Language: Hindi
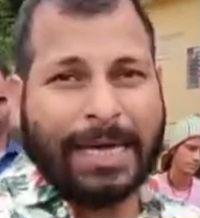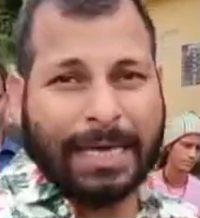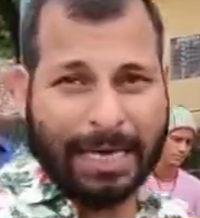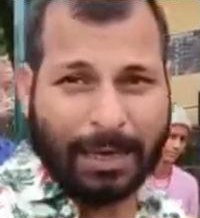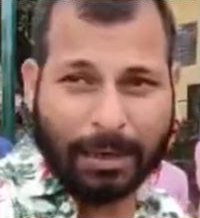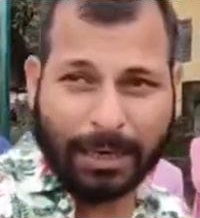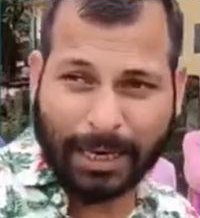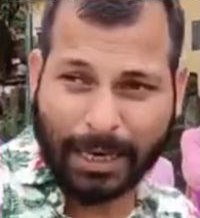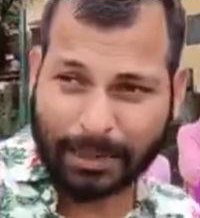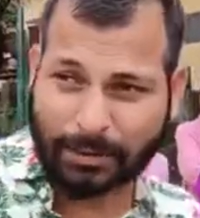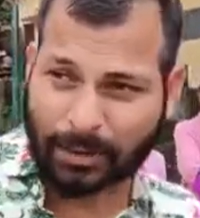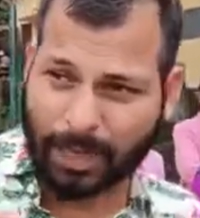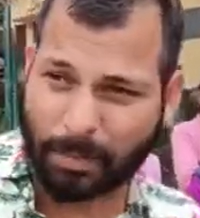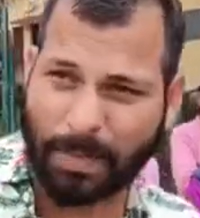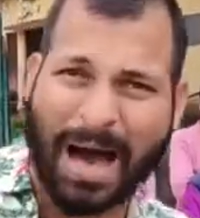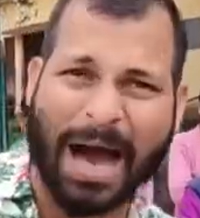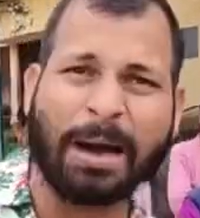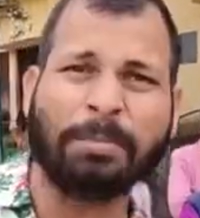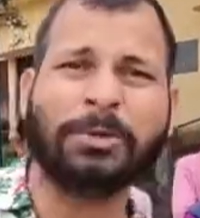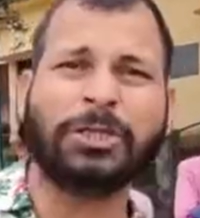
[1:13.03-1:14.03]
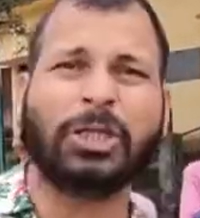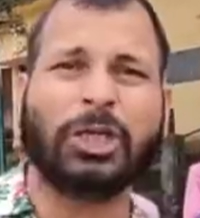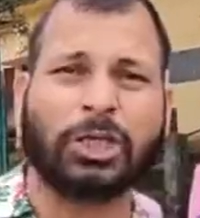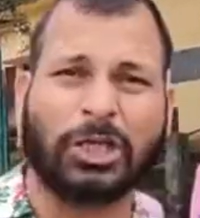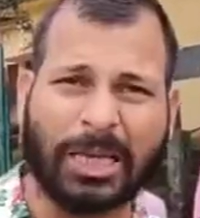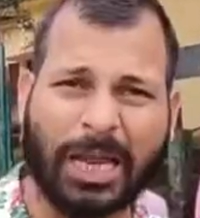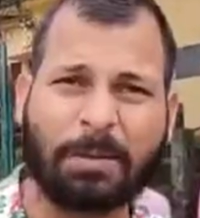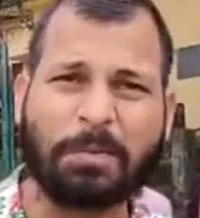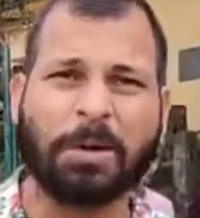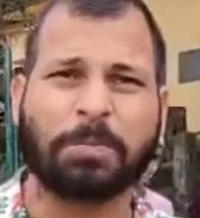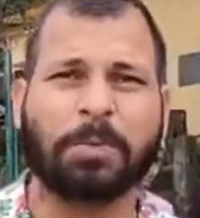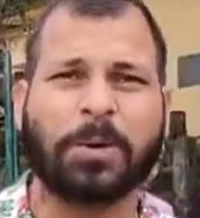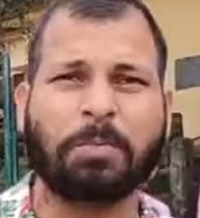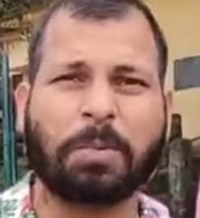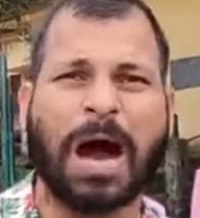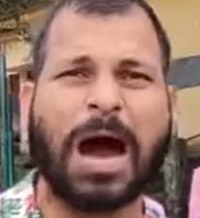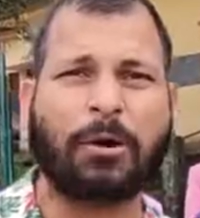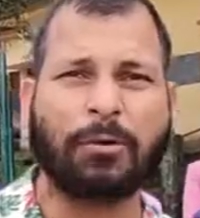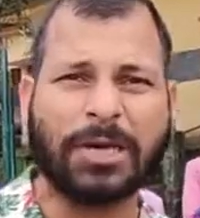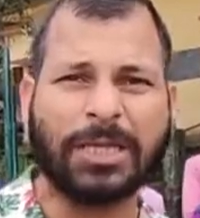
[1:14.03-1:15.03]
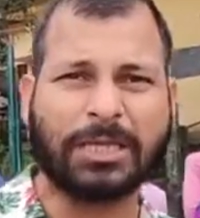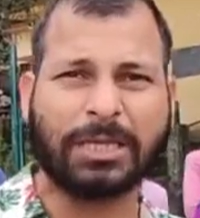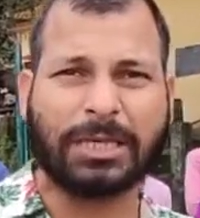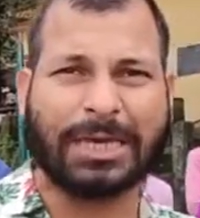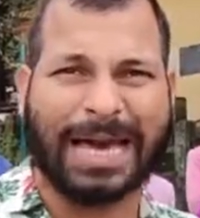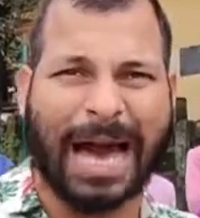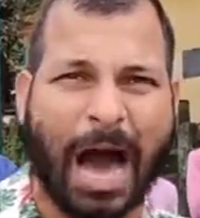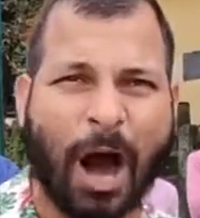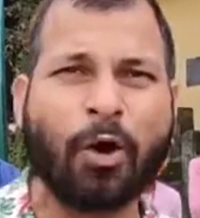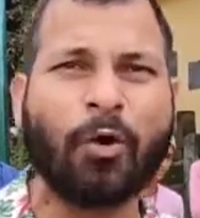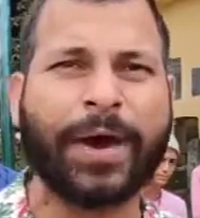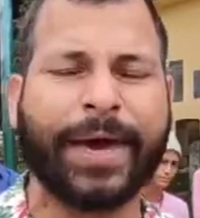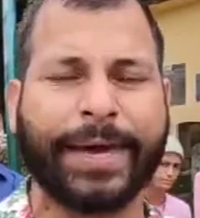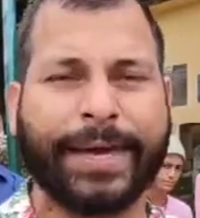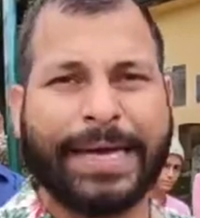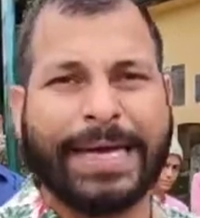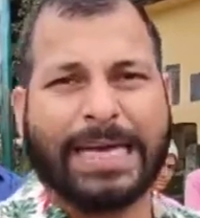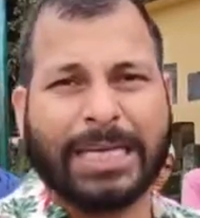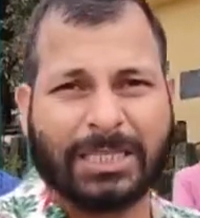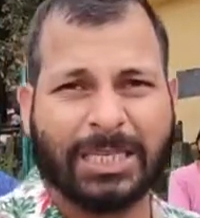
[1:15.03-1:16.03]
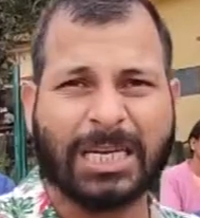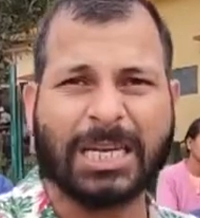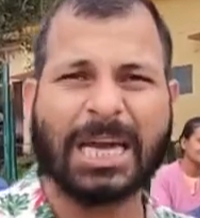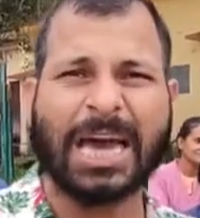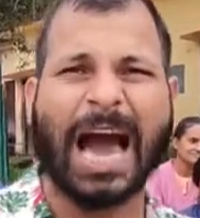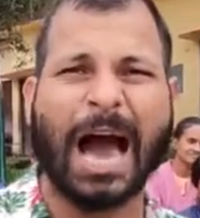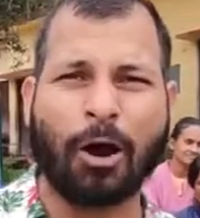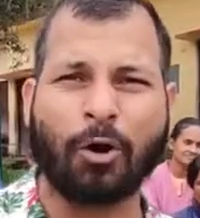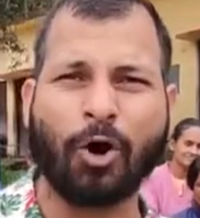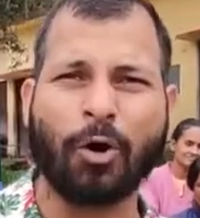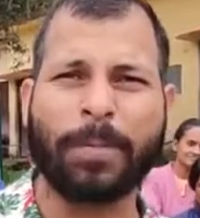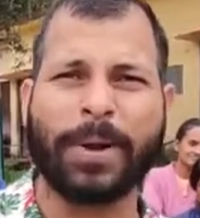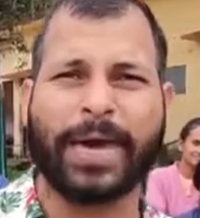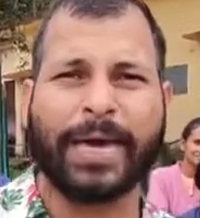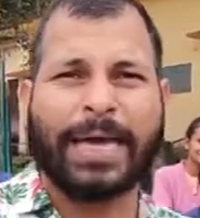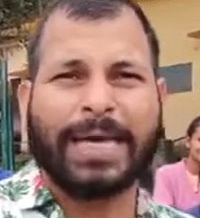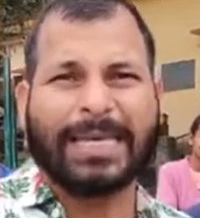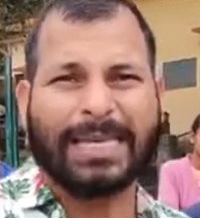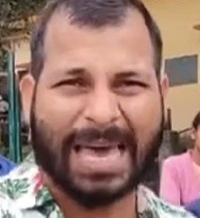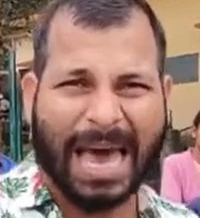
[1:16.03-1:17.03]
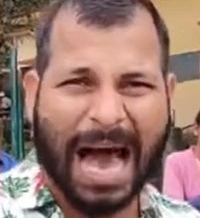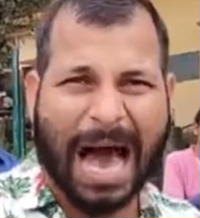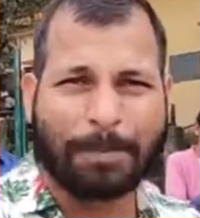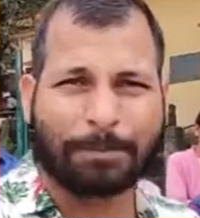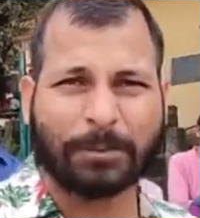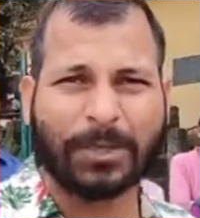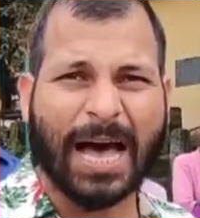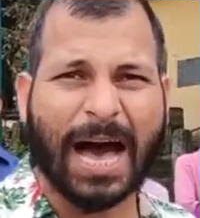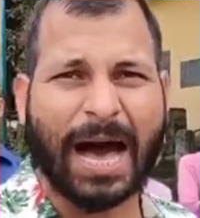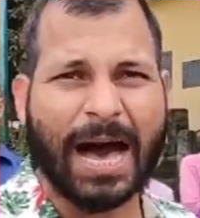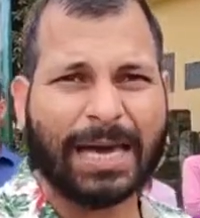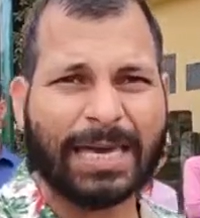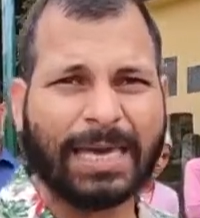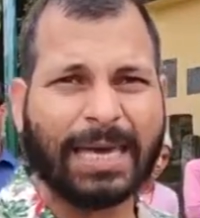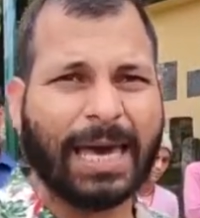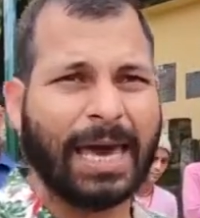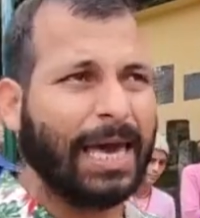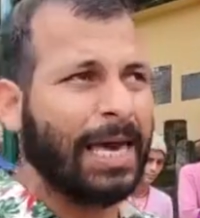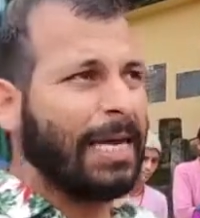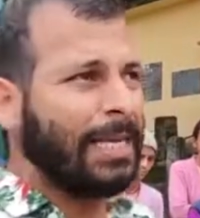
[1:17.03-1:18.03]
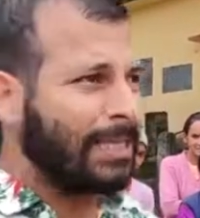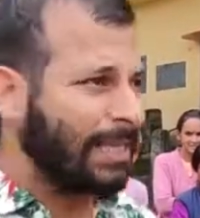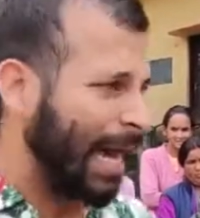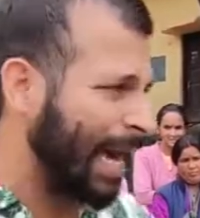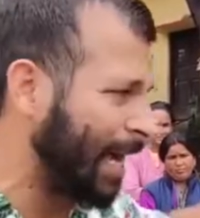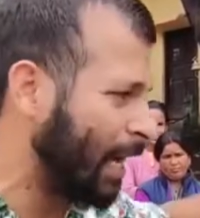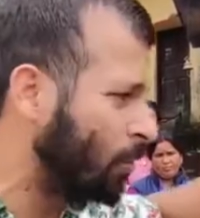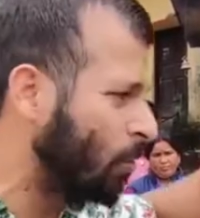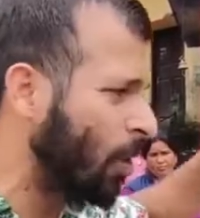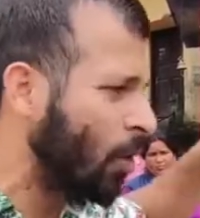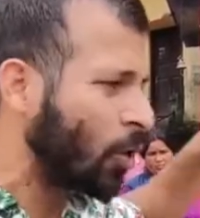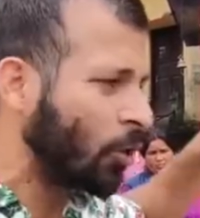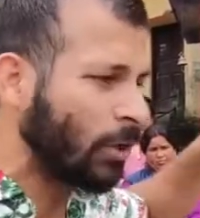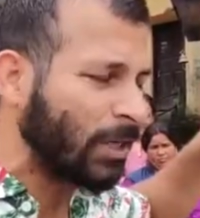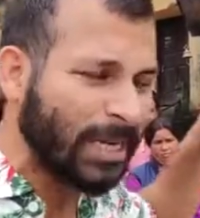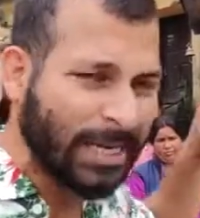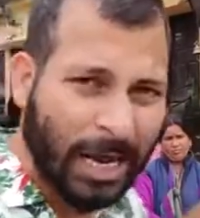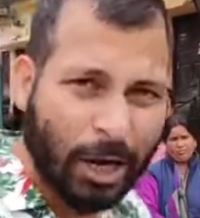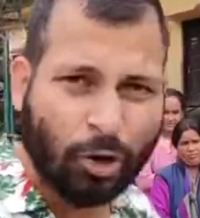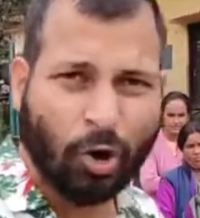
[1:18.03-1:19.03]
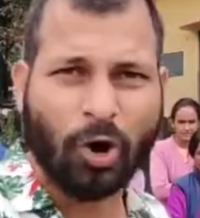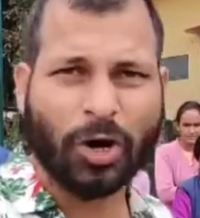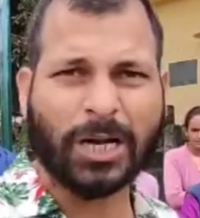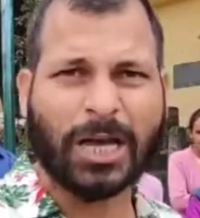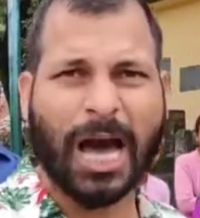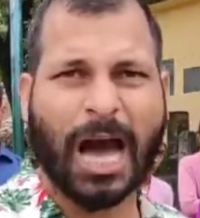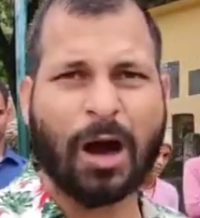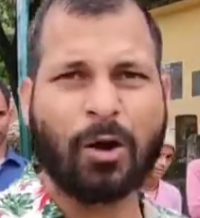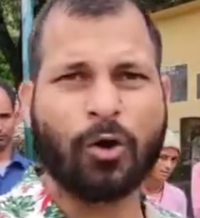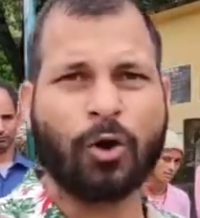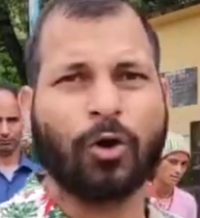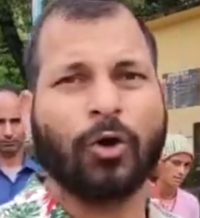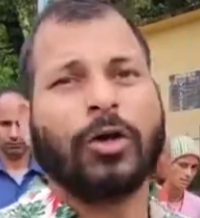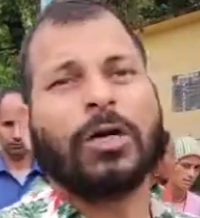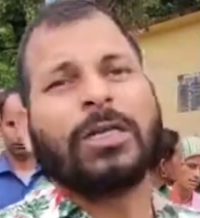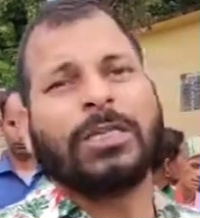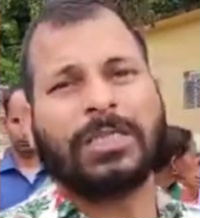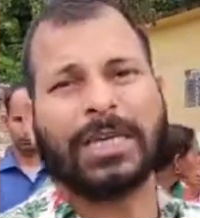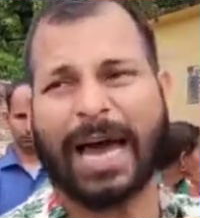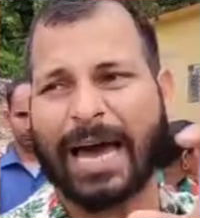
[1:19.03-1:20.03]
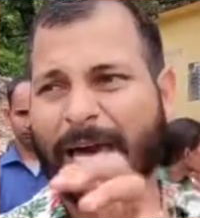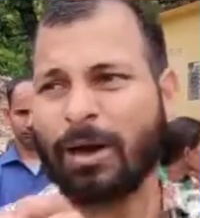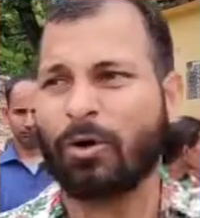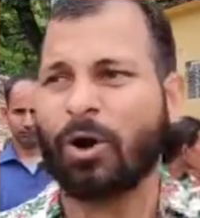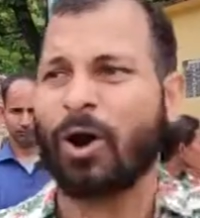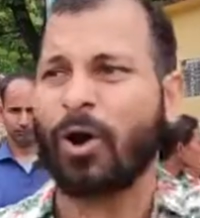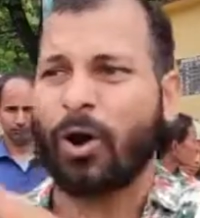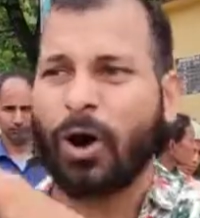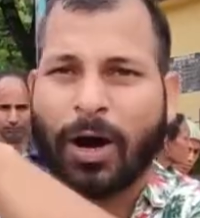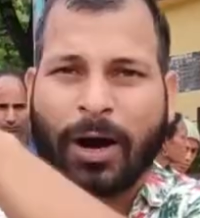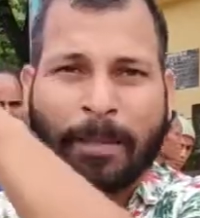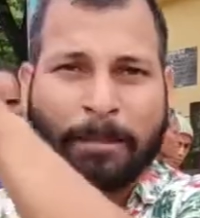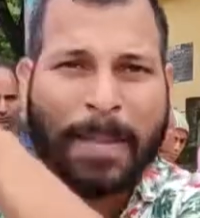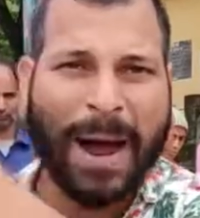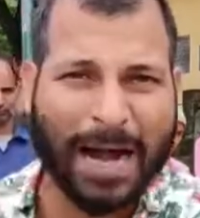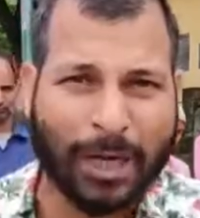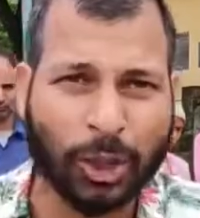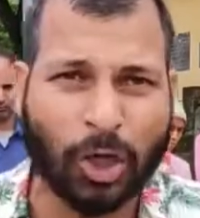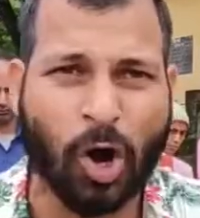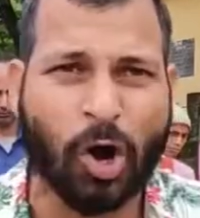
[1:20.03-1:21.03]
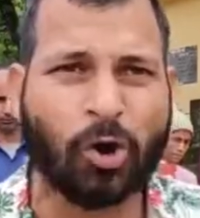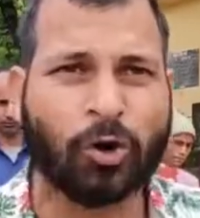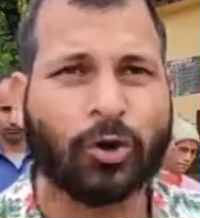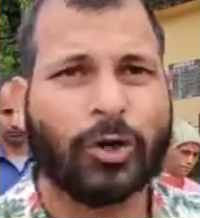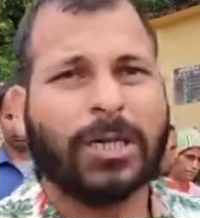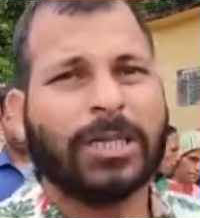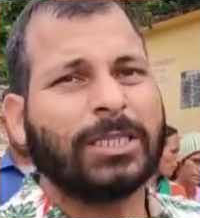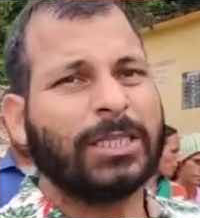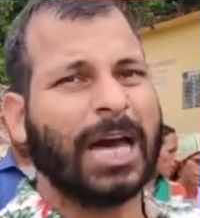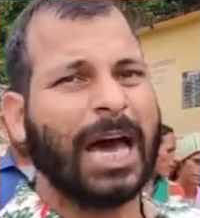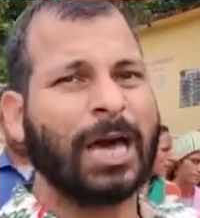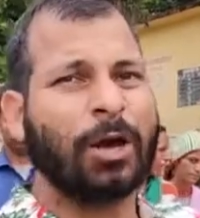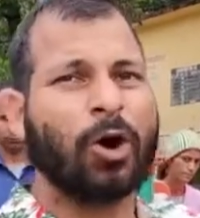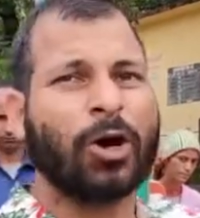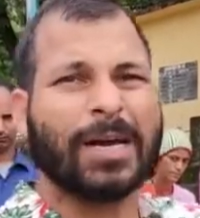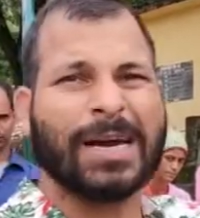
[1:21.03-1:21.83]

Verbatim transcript: कि तमाम जितने भी प्रभावित गांव हैं जिन गांवों में ये आपदा आई है चाहे वो निराकोट गांव हो चाहे वो मांडो हो चाहे वो